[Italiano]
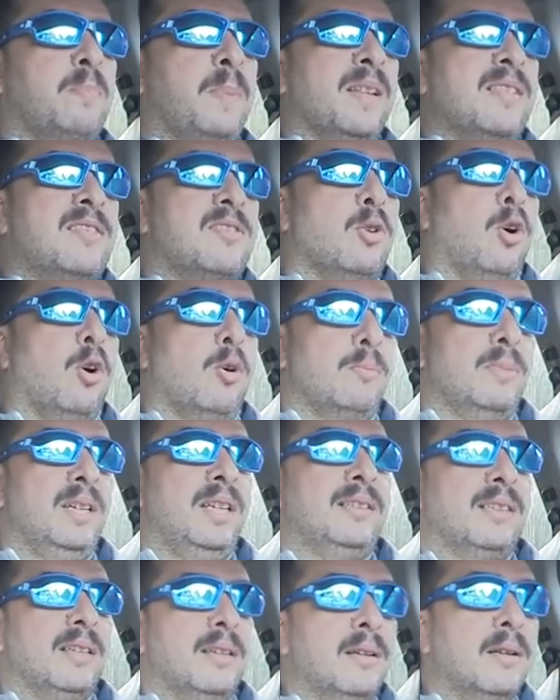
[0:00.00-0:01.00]
spazio
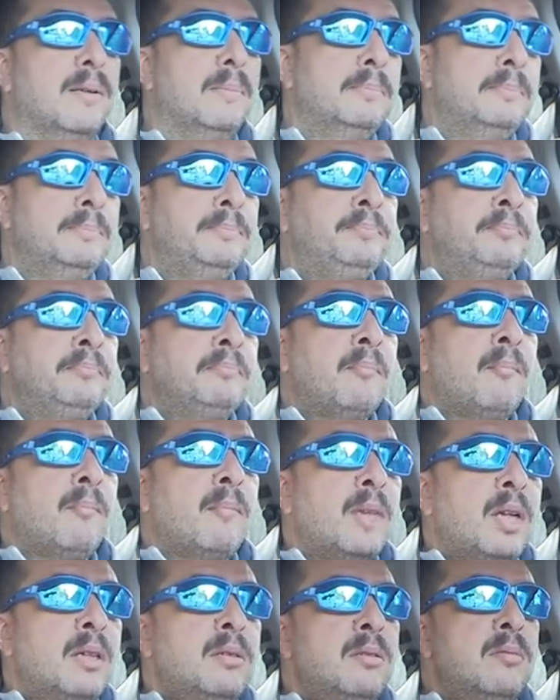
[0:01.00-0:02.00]
Omnitel
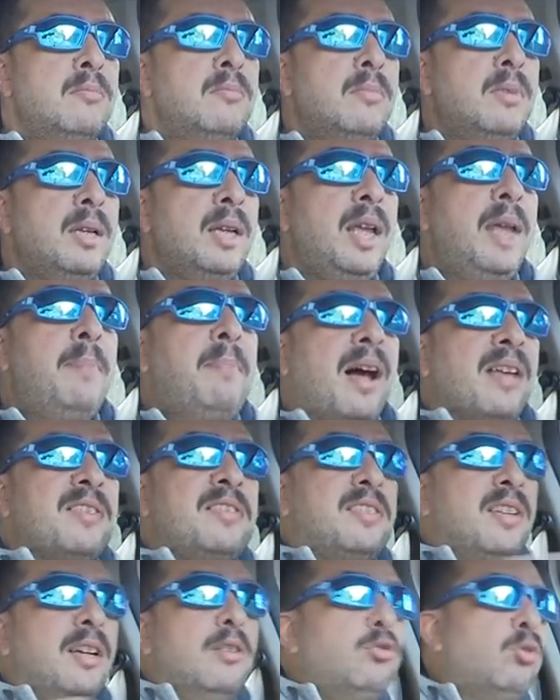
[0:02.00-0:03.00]
e
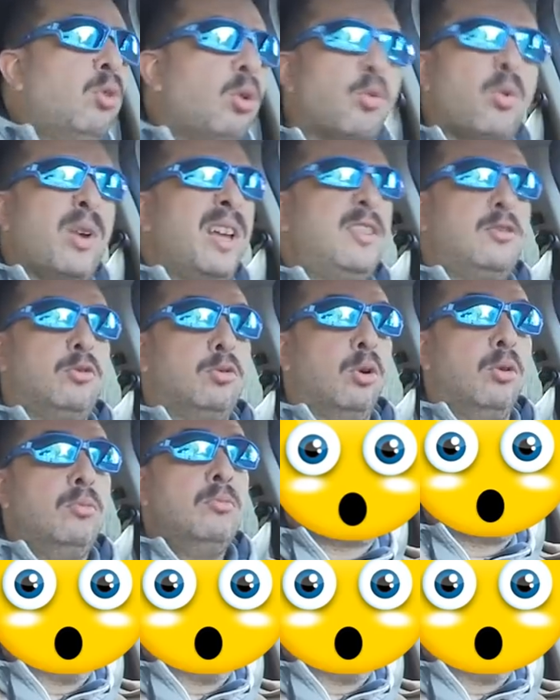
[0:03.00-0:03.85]
basta, solo questo.